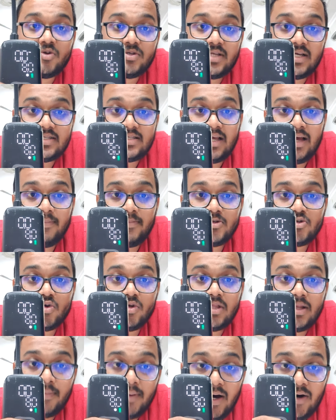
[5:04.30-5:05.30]
तो जैसे आप
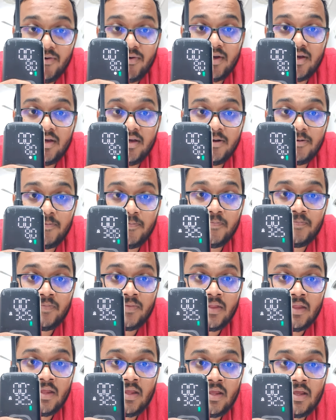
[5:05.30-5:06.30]
इसको दबाओगे
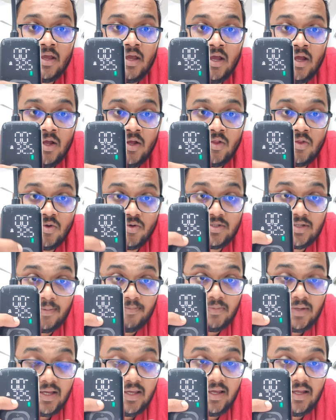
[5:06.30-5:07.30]
तो
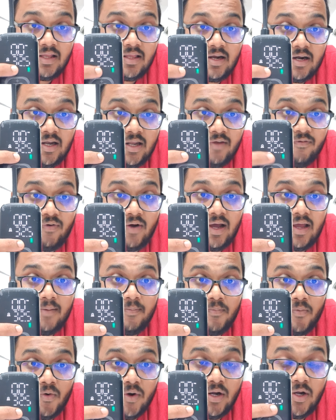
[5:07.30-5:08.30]
जब तक ये
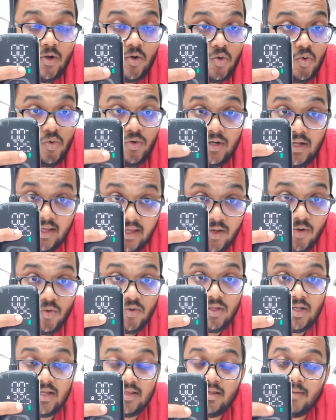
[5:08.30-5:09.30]
35.2 नहीं
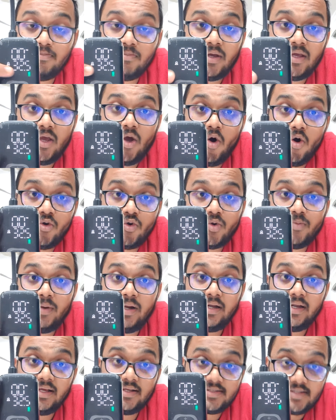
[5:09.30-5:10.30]
होता तब तक ये
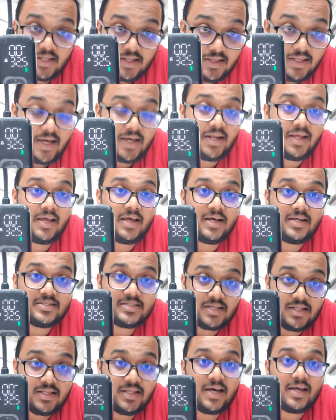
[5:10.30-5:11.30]
ऑटोमेटिक चलता रहेगा
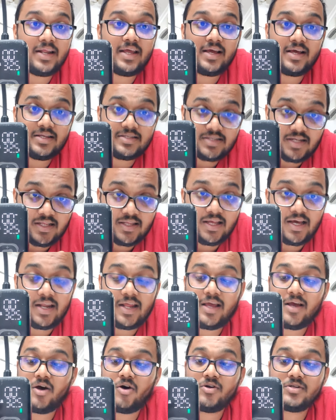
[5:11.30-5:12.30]
चलता रहेगा चलता
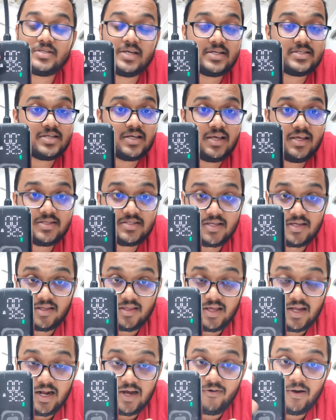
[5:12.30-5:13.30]
रहेगा और जैसे ही इसके
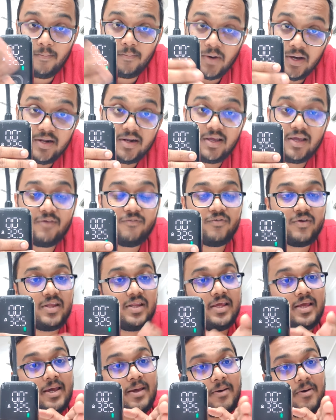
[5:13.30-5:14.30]
अंदर हवा भर गई
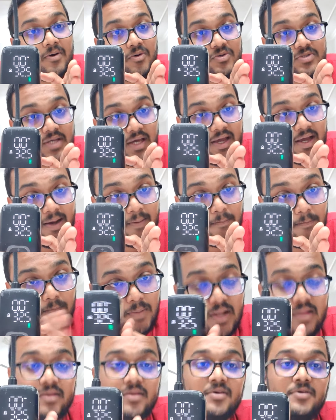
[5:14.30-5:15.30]
फिर ये हो जाएगा
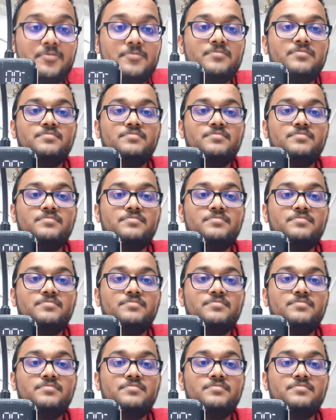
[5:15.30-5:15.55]
बंद